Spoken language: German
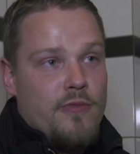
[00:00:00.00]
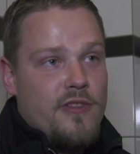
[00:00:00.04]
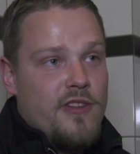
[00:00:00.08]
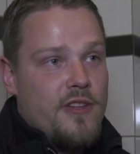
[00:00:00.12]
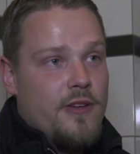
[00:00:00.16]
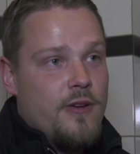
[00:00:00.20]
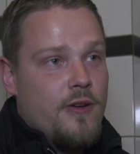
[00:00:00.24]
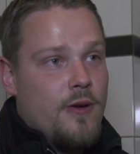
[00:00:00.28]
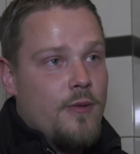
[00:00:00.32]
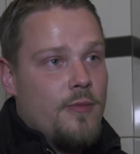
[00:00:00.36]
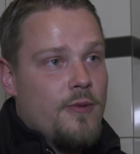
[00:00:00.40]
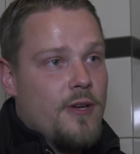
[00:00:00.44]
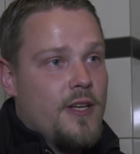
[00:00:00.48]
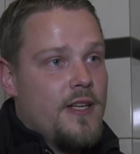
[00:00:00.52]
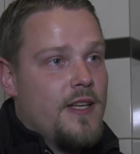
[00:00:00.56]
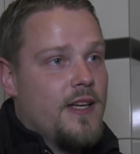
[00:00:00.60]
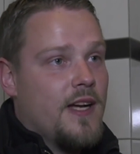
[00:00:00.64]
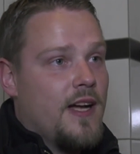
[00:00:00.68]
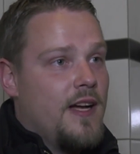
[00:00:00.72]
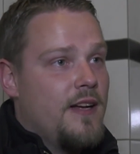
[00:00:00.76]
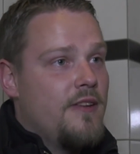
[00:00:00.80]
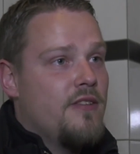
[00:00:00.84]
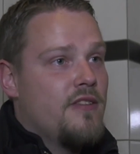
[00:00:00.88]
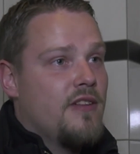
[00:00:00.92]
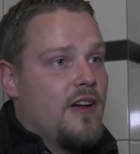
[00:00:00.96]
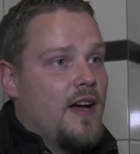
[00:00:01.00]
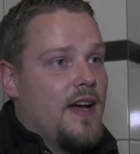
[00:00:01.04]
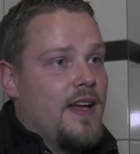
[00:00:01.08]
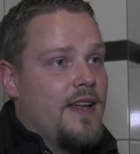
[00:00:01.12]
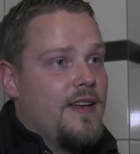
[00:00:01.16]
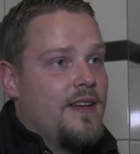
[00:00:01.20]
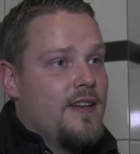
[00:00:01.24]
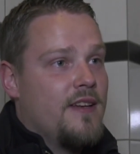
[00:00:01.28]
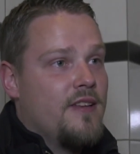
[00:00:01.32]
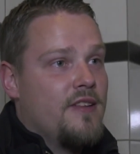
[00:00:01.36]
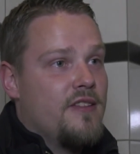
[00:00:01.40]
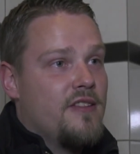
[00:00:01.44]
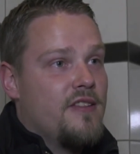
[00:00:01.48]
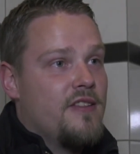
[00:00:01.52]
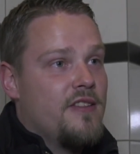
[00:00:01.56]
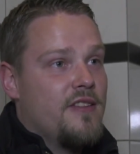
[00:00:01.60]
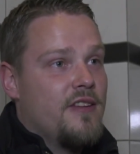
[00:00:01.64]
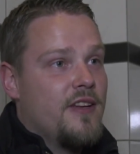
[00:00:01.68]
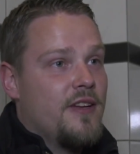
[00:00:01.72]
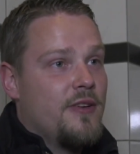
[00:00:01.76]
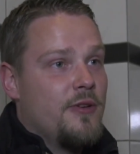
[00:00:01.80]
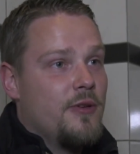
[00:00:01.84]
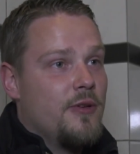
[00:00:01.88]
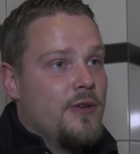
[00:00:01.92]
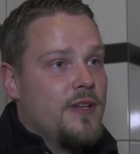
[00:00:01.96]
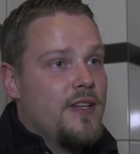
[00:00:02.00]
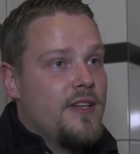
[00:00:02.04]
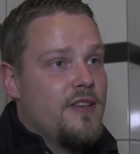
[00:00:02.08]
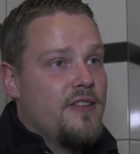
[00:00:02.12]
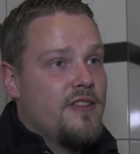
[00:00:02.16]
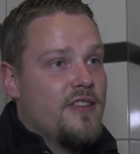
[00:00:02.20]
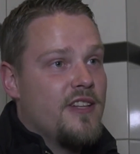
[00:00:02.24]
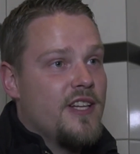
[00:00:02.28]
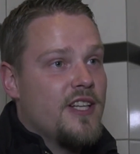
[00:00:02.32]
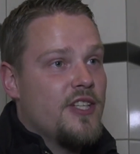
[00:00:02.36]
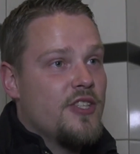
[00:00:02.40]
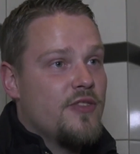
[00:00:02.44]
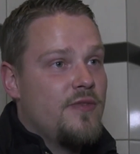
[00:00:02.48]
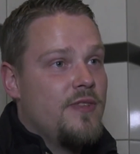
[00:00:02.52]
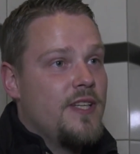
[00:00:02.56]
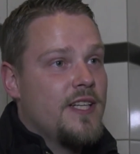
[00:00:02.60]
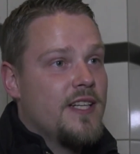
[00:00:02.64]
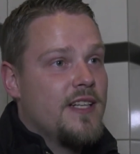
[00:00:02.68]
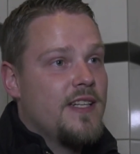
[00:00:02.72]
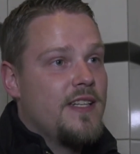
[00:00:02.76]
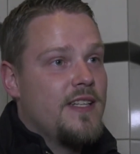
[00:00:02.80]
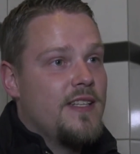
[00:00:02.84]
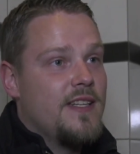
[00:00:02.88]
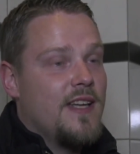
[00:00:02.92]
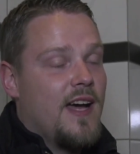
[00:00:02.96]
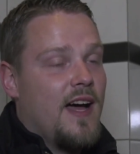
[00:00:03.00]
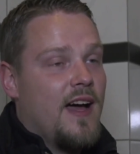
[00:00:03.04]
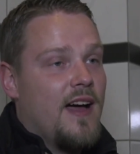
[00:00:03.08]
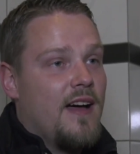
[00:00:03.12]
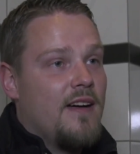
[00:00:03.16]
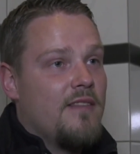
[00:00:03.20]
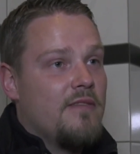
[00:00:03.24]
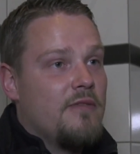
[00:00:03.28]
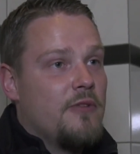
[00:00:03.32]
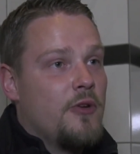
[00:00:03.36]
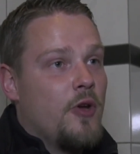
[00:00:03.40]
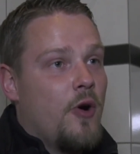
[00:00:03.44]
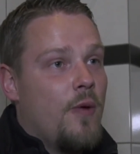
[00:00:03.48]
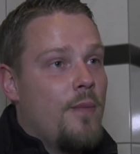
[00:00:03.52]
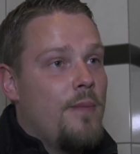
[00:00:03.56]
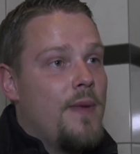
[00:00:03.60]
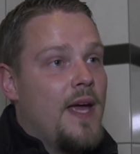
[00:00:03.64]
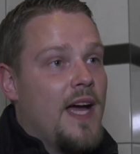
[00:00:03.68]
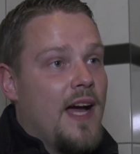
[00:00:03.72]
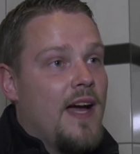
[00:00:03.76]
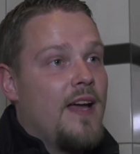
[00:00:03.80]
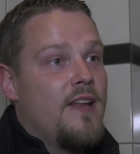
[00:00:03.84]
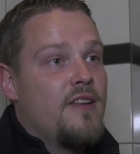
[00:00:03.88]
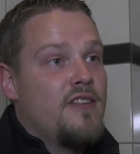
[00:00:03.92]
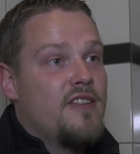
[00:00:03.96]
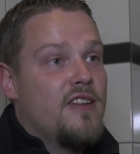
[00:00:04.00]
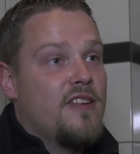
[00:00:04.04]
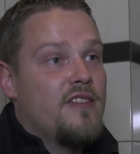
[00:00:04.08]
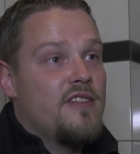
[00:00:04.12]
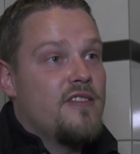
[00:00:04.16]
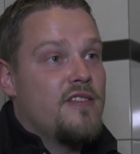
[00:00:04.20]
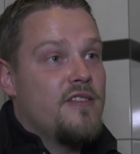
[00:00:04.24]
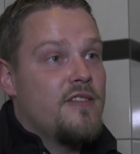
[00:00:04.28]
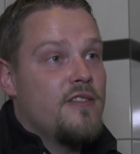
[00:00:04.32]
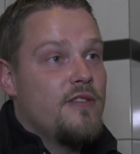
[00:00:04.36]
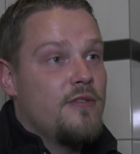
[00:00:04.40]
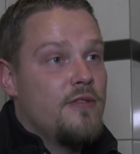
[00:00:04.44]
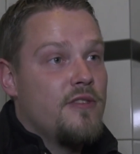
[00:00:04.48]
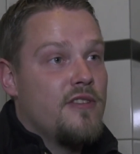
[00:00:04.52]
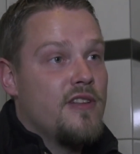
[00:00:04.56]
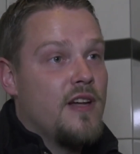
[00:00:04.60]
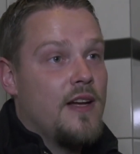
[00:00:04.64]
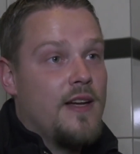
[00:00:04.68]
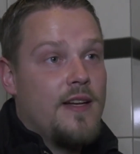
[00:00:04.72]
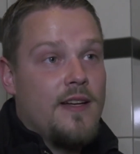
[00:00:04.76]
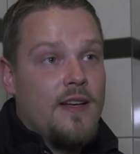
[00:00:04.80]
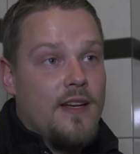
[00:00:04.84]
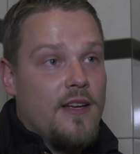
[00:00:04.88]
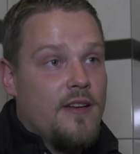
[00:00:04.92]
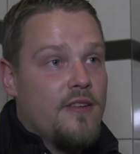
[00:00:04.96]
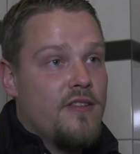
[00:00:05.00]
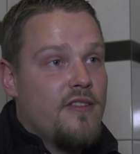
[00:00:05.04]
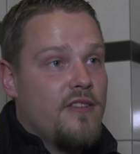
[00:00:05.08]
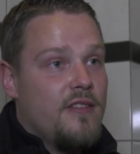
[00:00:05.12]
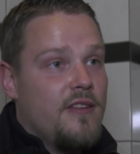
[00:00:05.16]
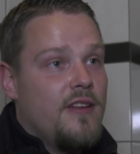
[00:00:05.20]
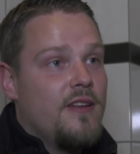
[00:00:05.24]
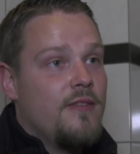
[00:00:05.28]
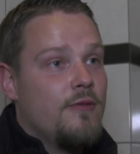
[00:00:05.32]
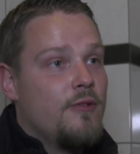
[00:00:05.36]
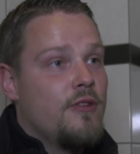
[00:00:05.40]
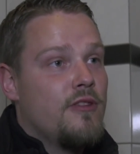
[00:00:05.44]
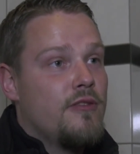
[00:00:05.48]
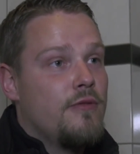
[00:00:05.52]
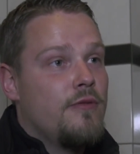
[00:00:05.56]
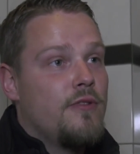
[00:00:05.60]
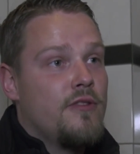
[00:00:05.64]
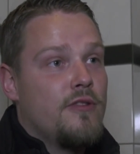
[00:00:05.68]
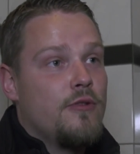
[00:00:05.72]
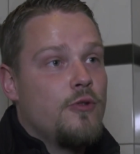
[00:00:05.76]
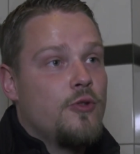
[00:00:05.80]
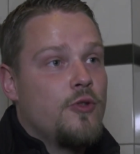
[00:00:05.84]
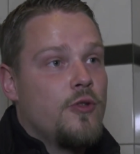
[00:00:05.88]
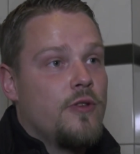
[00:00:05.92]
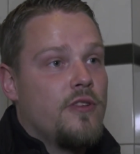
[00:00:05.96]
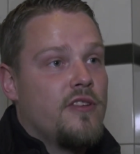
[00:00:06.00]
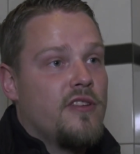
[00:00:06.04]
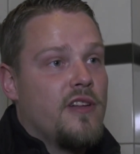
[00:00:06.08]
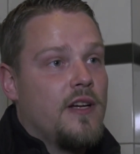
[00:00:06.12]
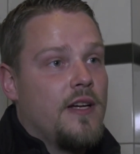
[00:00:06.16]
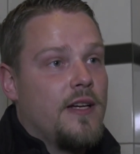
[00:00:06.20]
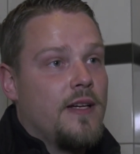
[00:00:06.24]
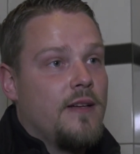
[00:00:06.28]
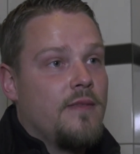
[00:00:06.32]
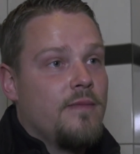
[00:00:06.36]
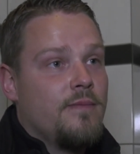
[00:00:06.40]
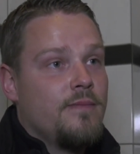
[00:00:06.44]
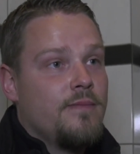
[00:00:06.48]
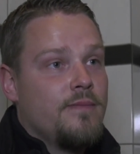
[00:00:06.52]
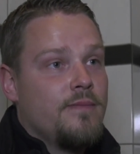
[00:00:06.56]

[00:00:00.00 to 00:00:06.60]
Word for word: um sich körperlich reinzuhalten, ist es natürlich sehr schwierig, da noch mehr Einsatz zu zeigen, als den wir sowieso schon zeigen.